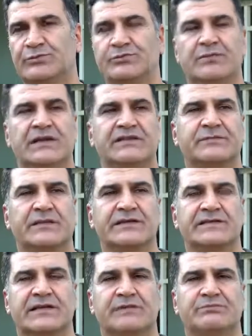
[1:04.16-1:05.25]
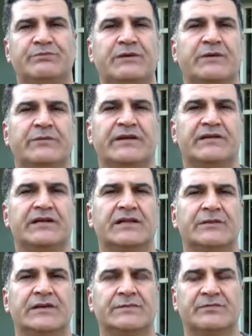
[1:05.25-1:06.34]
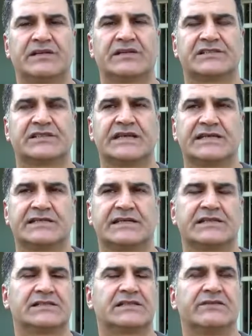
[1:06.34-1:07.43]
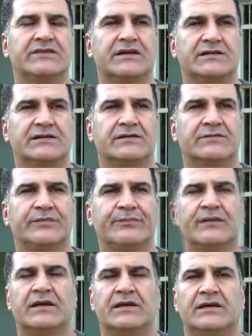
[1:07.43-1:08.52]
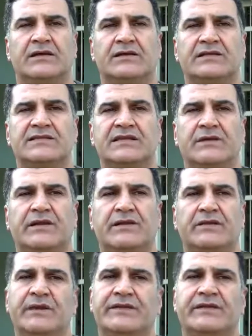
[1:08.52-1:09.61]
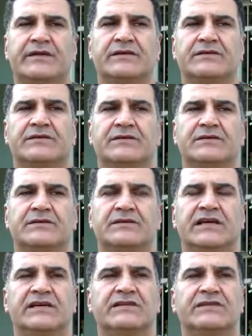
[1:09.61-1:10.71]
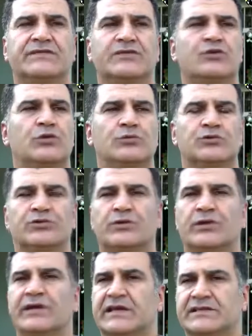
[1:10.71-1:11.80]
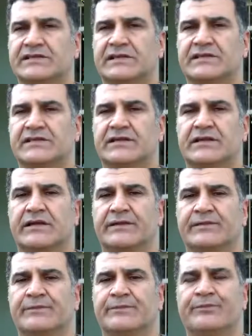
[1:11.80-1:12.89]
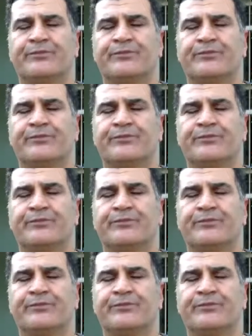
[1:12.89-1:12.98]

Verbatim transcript: bunu belirtmek isterim. Babamdan kalma birkaç eski eşya vardı. E, zamanla ben de e, etrafta komşuda olan eski eşyaları